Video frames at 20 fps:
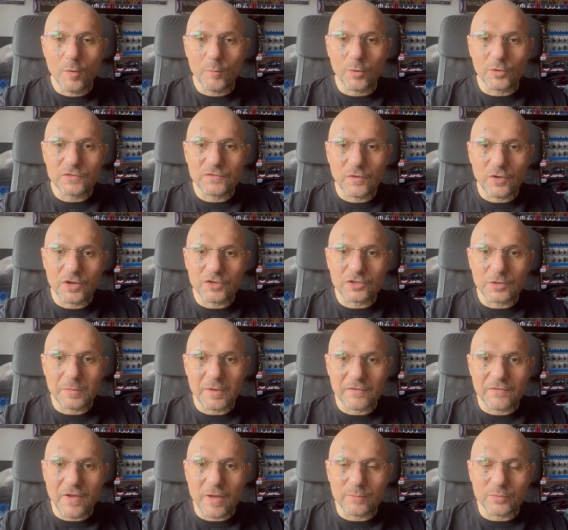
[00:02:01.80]
Pozwolę
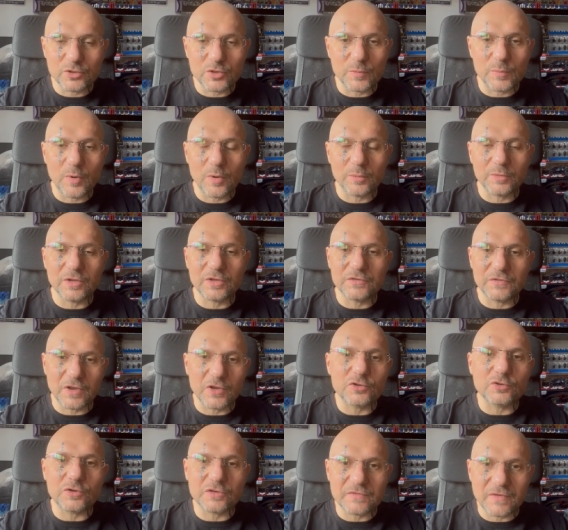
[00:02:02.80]
sobie Wam przypomnieć,
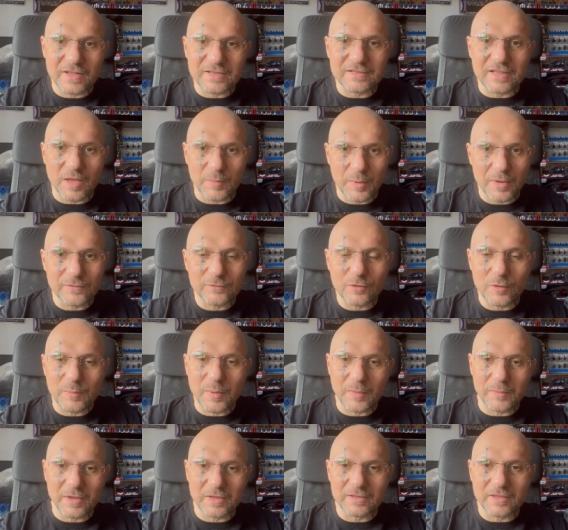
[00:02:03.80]
większość z Was na pewno
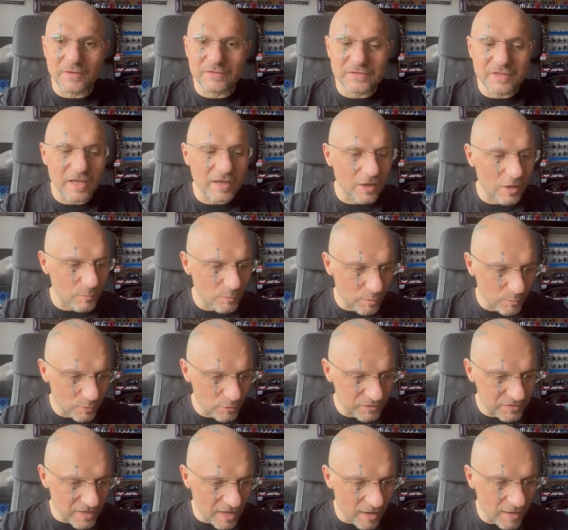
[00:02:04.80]
pamięta wstęgę
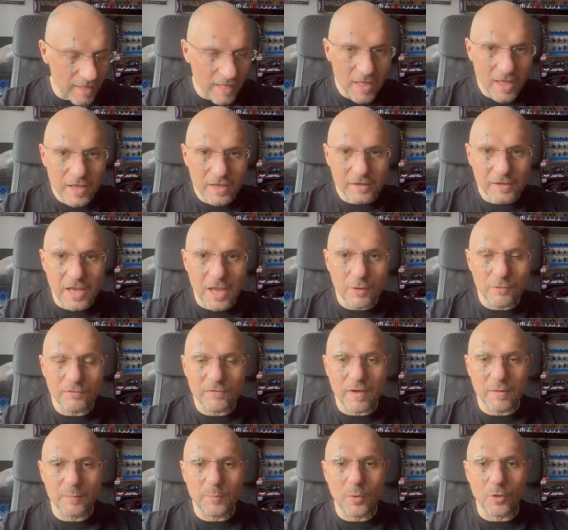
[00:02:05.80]
Mobiusa. Ja ją
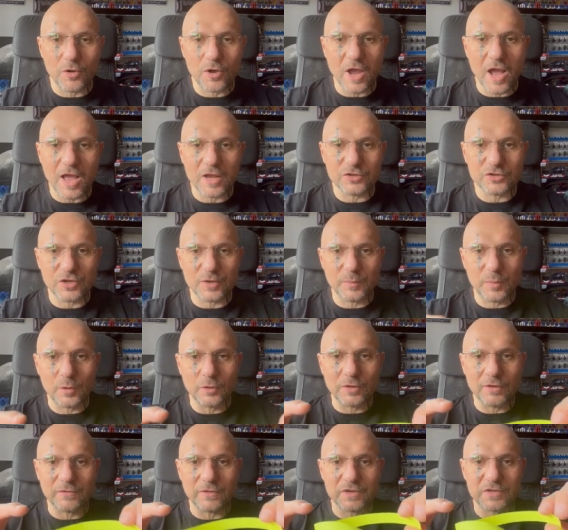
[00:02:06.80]
Wam pokażę,
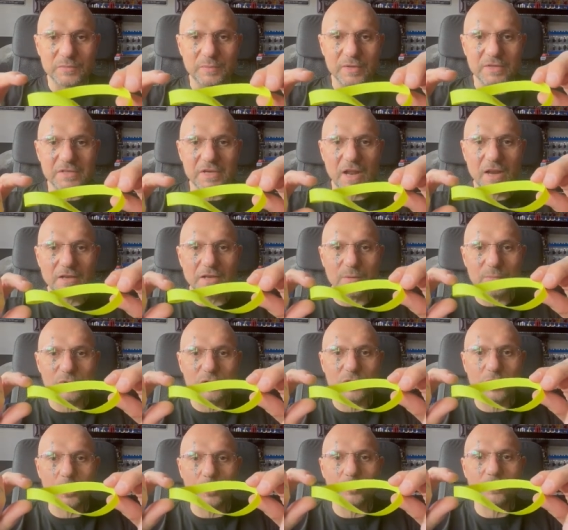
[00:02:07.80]
ponieważ specjalnie
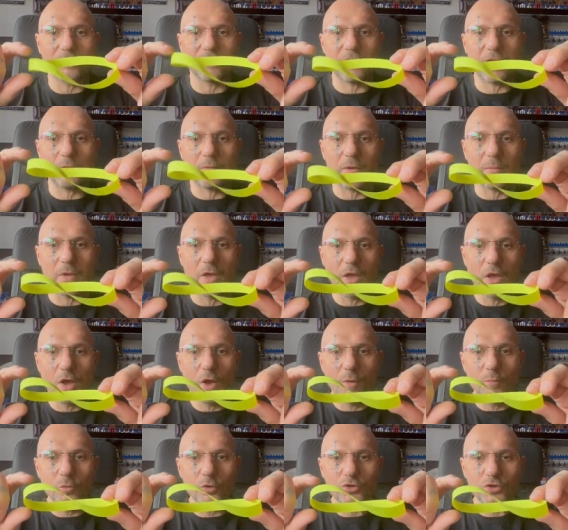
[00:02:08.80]
przygotowałem.
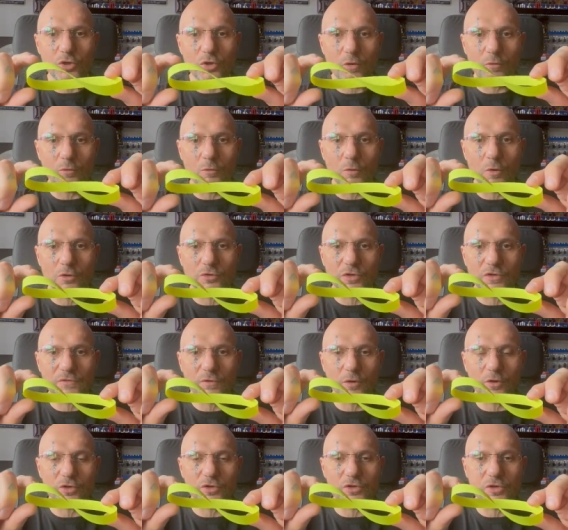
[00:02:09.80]
Muszę ją ułożyć w
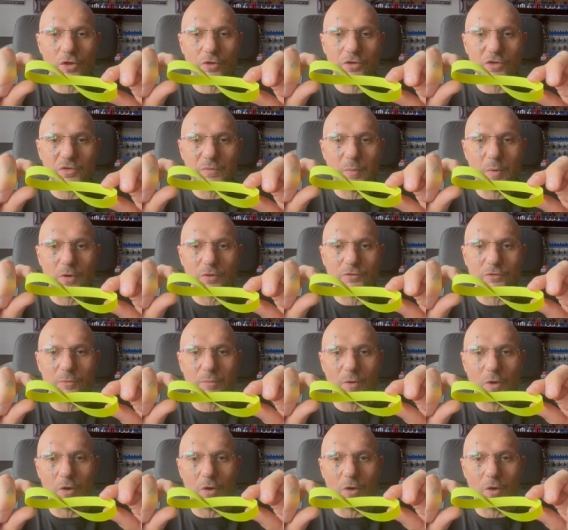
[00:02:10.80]
określony sposób.